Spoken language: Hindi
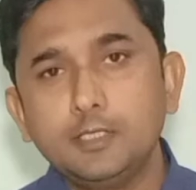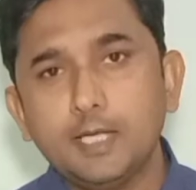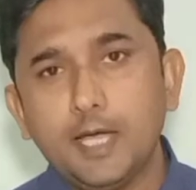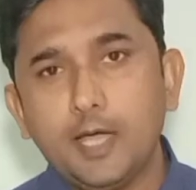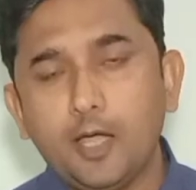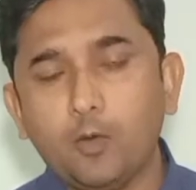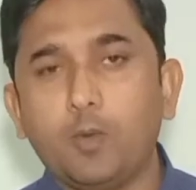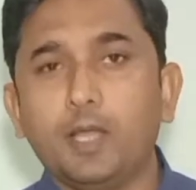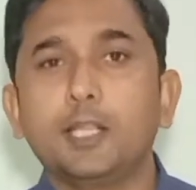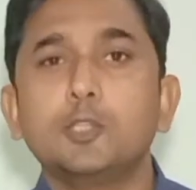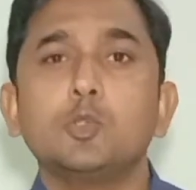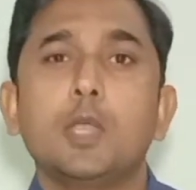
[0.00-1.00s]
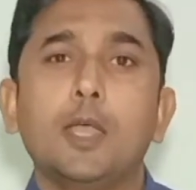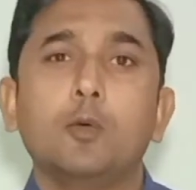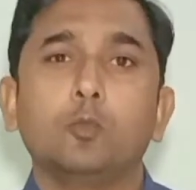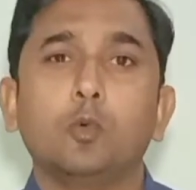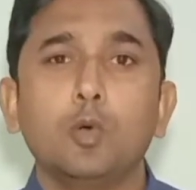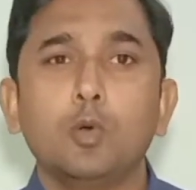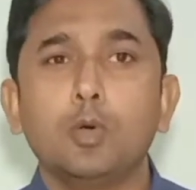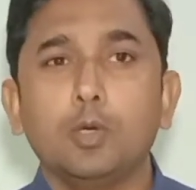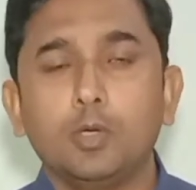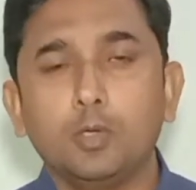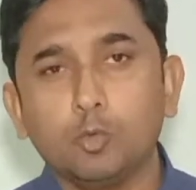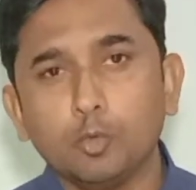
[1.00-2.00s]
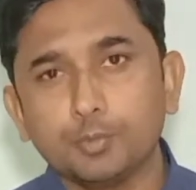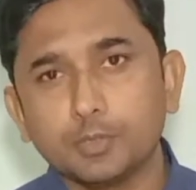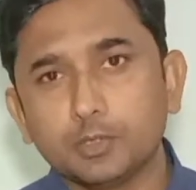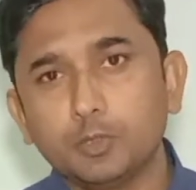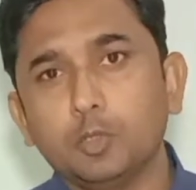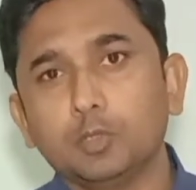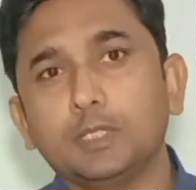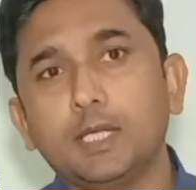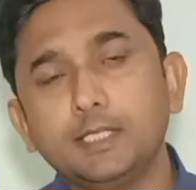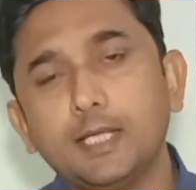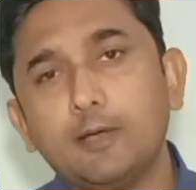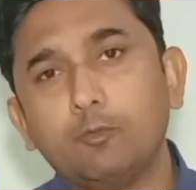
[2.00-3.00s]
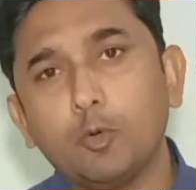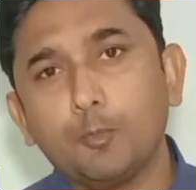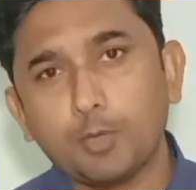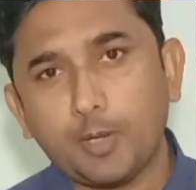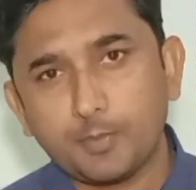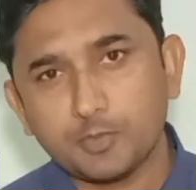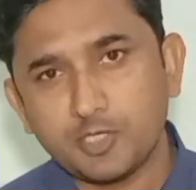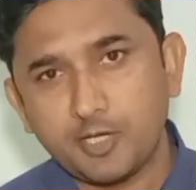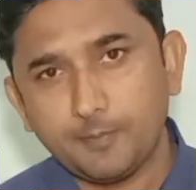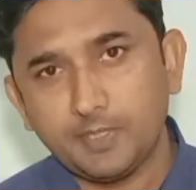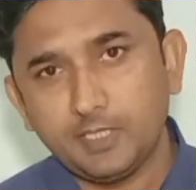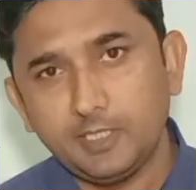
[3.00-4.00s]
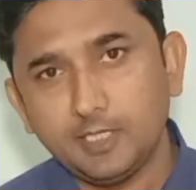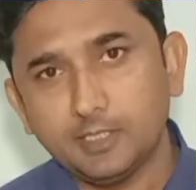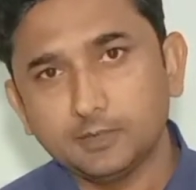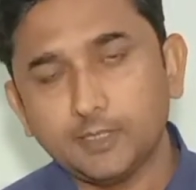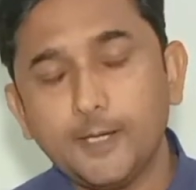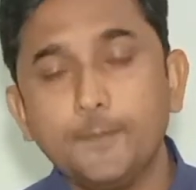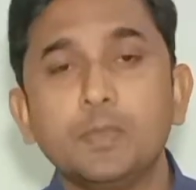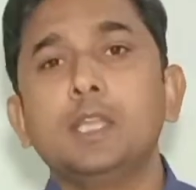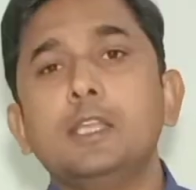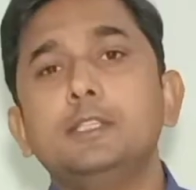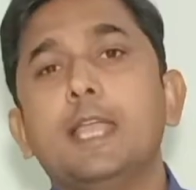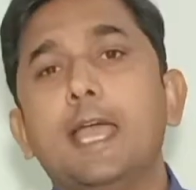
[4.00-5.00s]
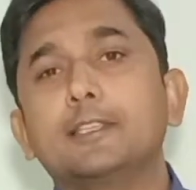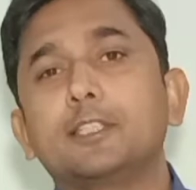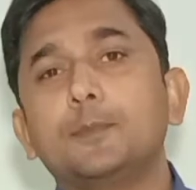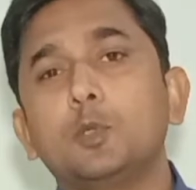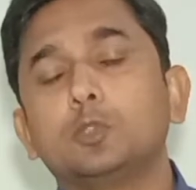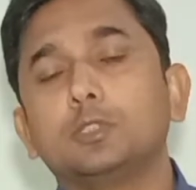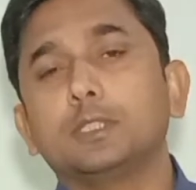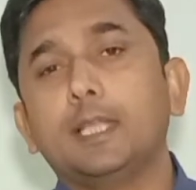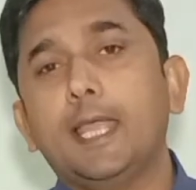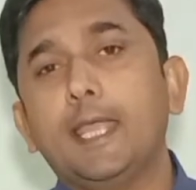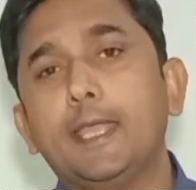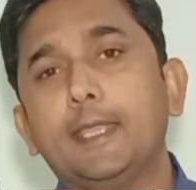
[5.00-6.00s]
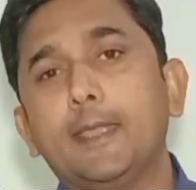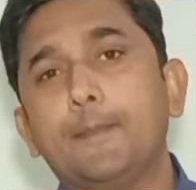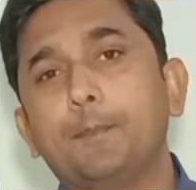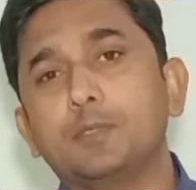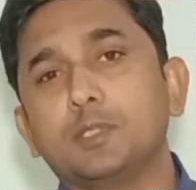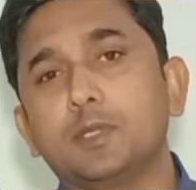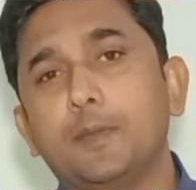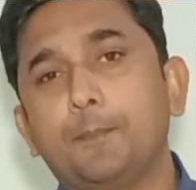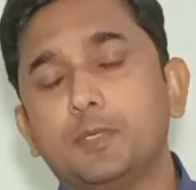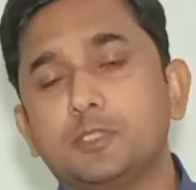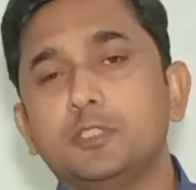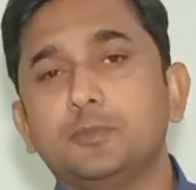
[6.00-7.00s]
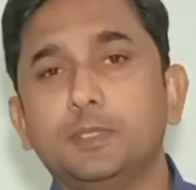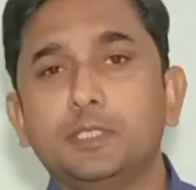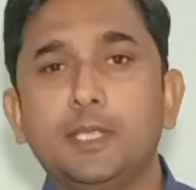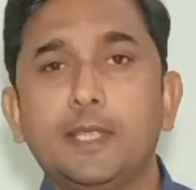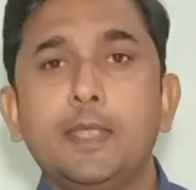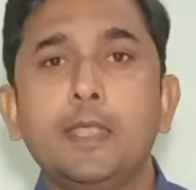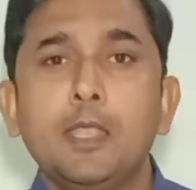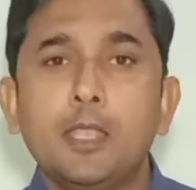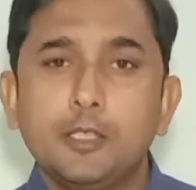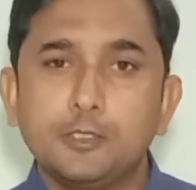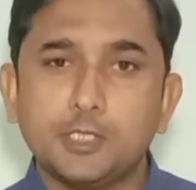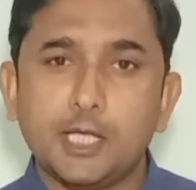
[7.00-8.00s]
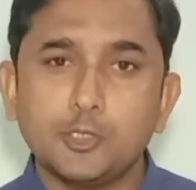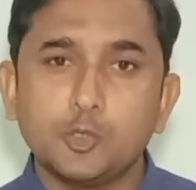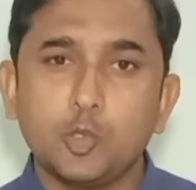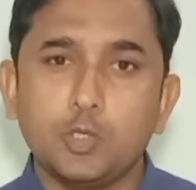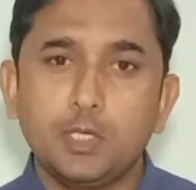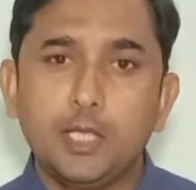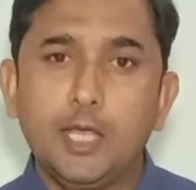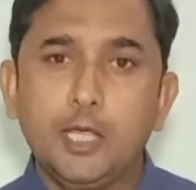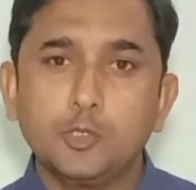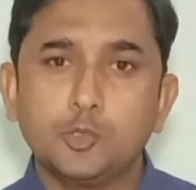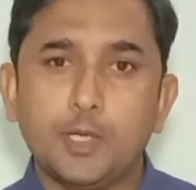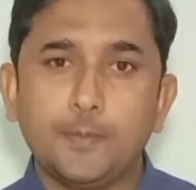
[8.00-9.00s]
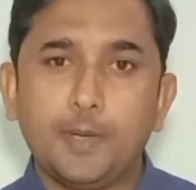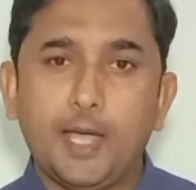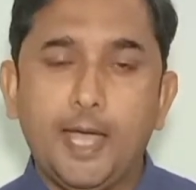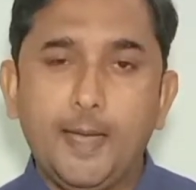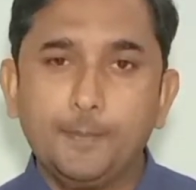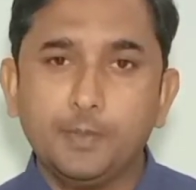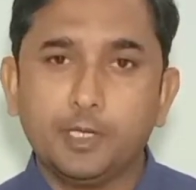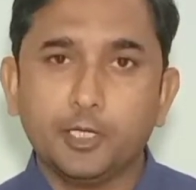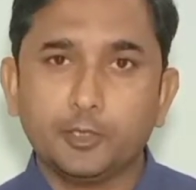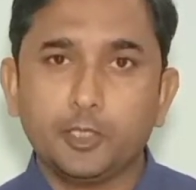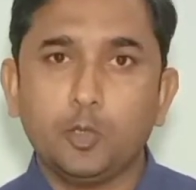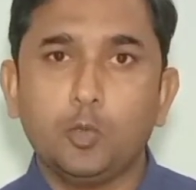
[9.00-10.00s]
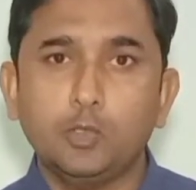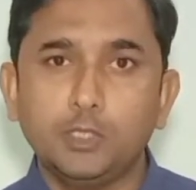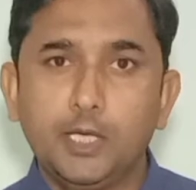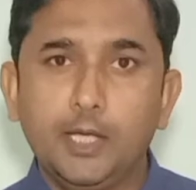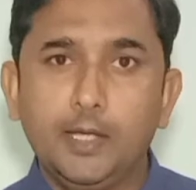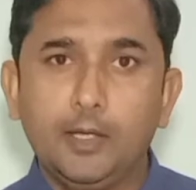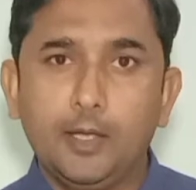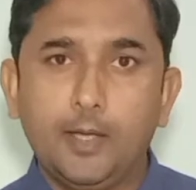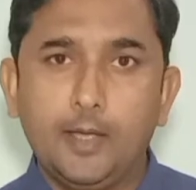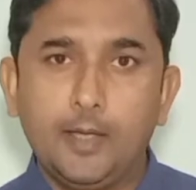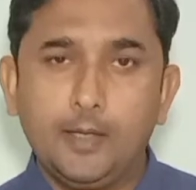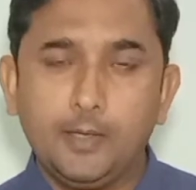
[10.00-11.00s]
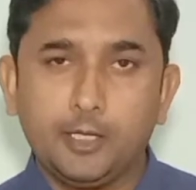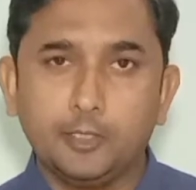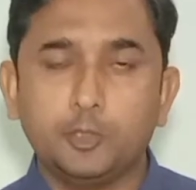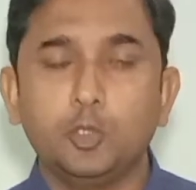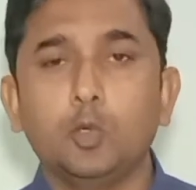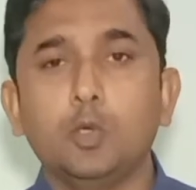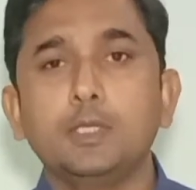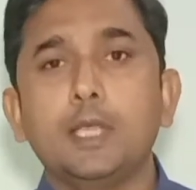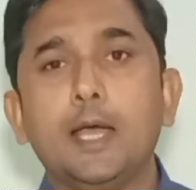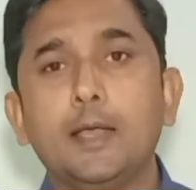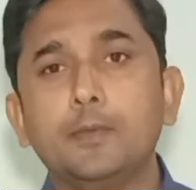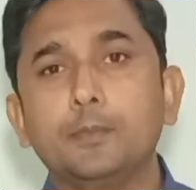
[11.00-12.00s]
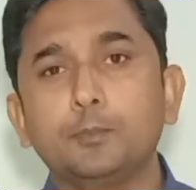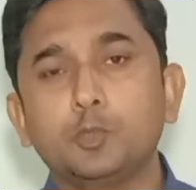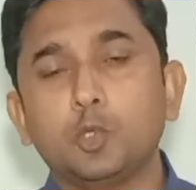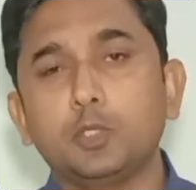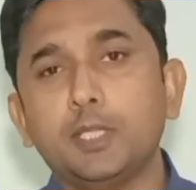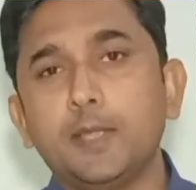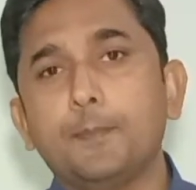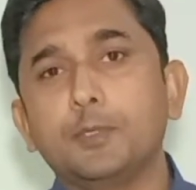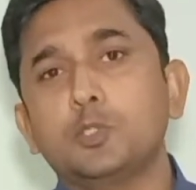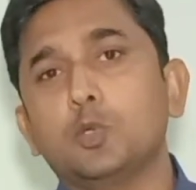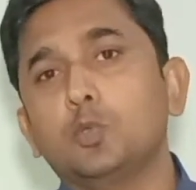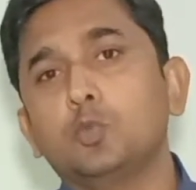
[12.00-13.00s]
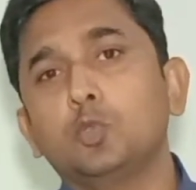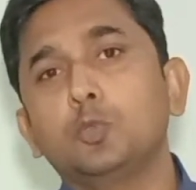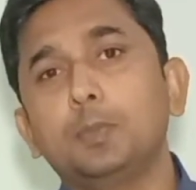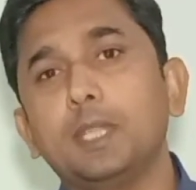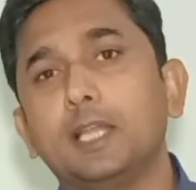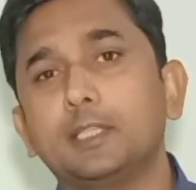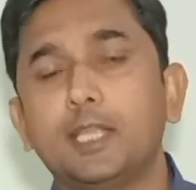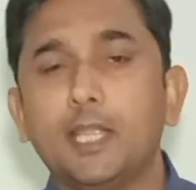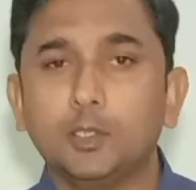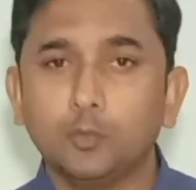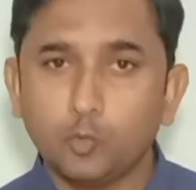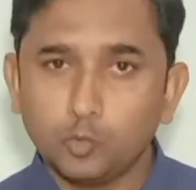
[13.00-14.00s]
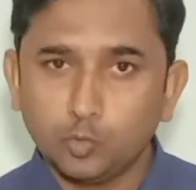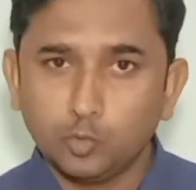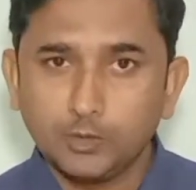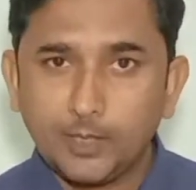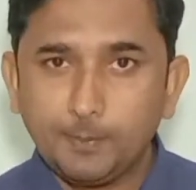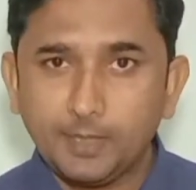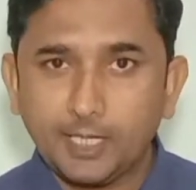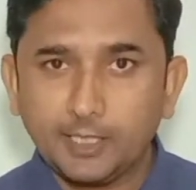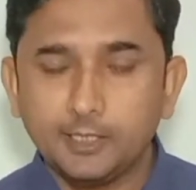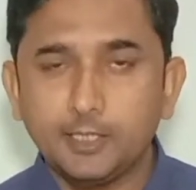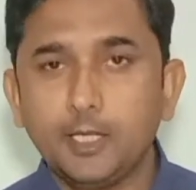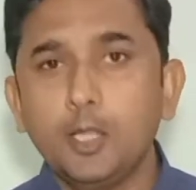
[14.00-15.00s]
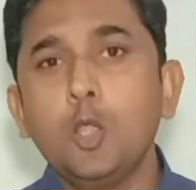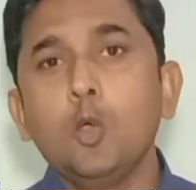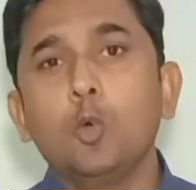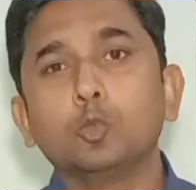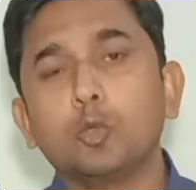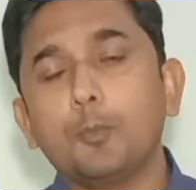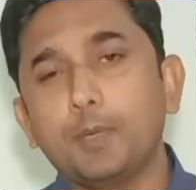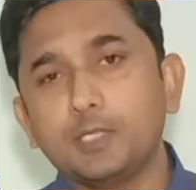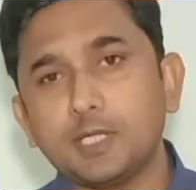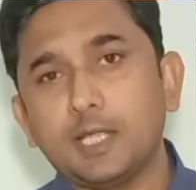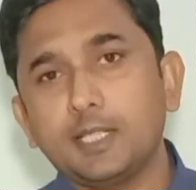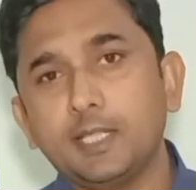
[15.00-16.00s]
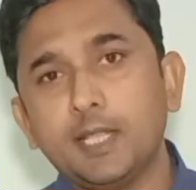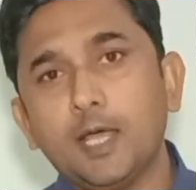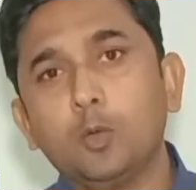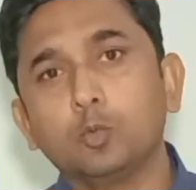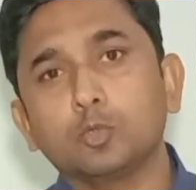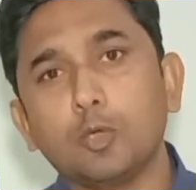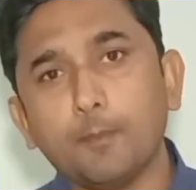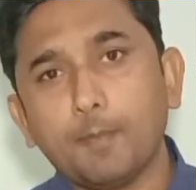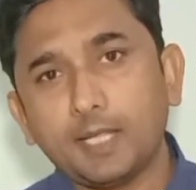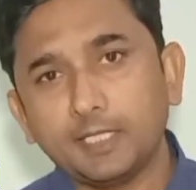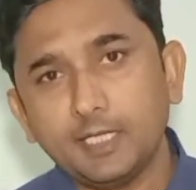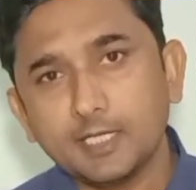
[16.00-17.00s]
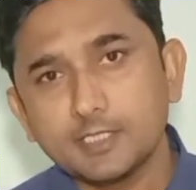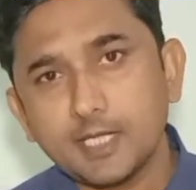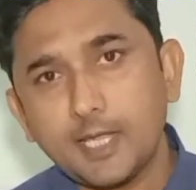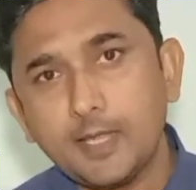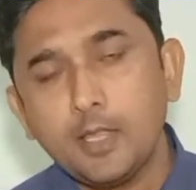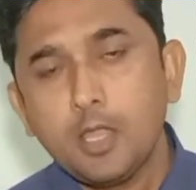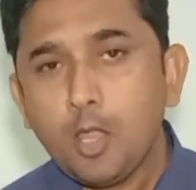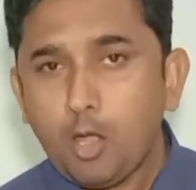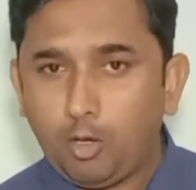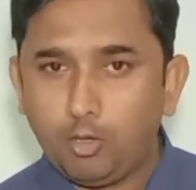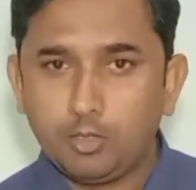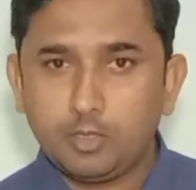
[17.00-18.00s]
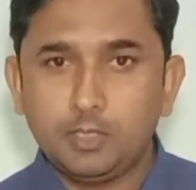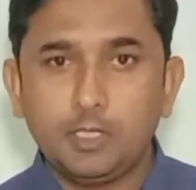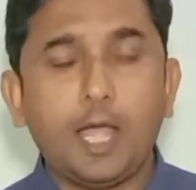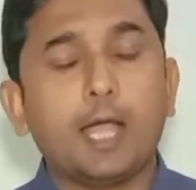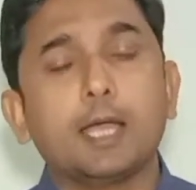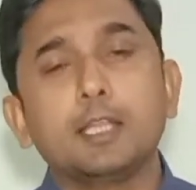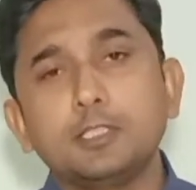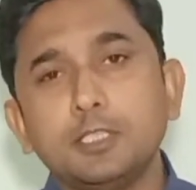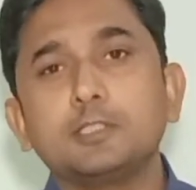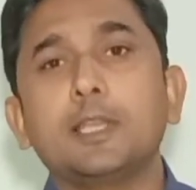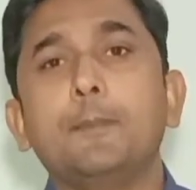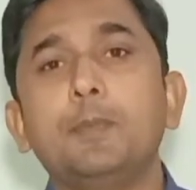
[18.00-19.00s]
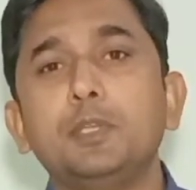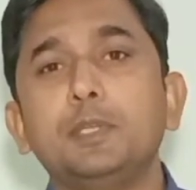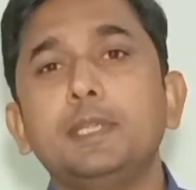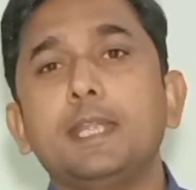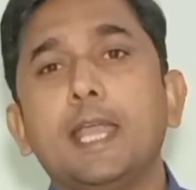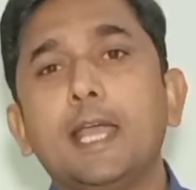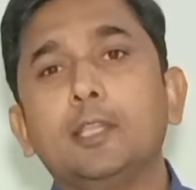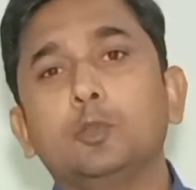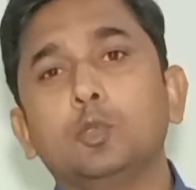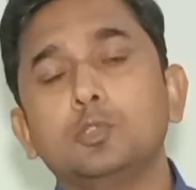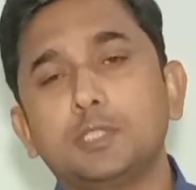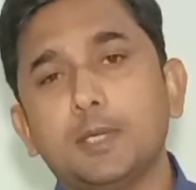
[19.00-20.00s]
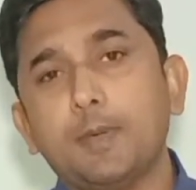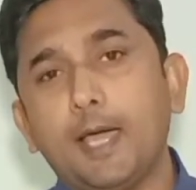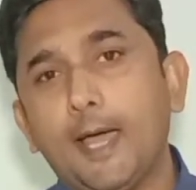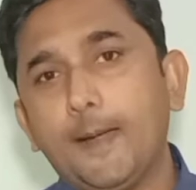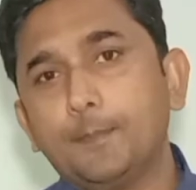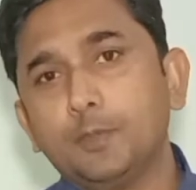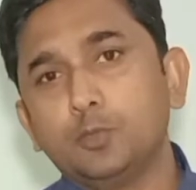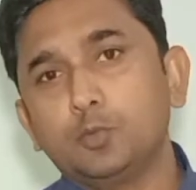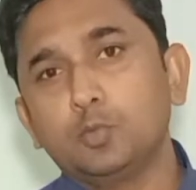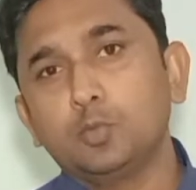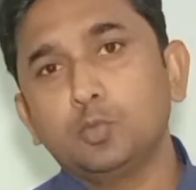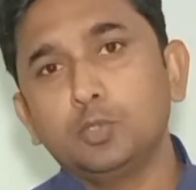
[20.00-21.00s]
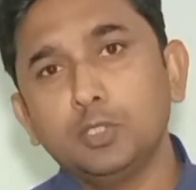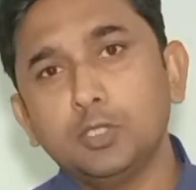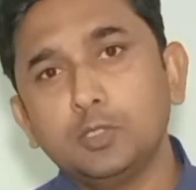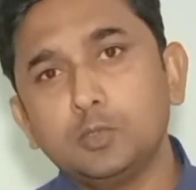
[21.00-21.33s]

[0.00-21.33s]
या हवाना जो है वो खूबसूरत नहीं होता या वो प्रॉपर शेप में नहीं निकलता या ऐसा भी हो सकता है कि पच्चीस में से चंद झोटियाँ जब आप कट्टे को या कट्टी को या झोटी के बच्चे को दूध पिलाते हैं तो वो दूध ना पिलाने दे उसको पहचाने ना उसको मारने लग जाए और अगर ये सब भी ठीक है तो जब आप दूध